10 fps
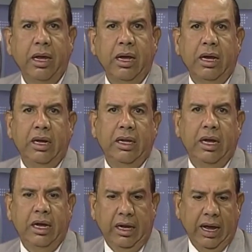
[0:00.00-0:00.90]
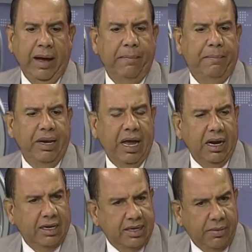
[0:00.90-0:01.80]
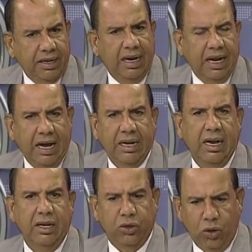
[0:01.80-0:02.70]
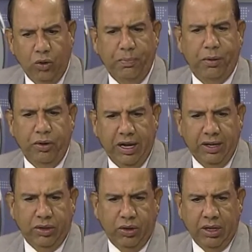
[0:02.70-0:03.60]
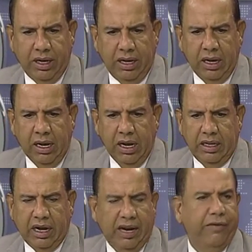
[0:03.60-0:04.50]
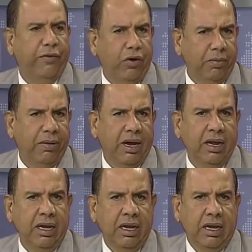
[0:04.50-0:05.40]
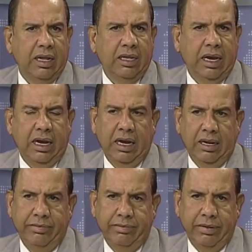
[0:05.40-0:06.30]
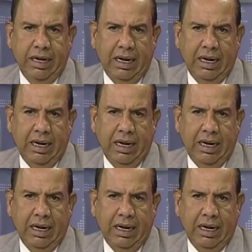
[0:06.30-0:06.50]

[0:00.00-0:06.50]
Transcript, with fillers: y de ampliar la sabana larga, todo un proyecto de, de reforma de, de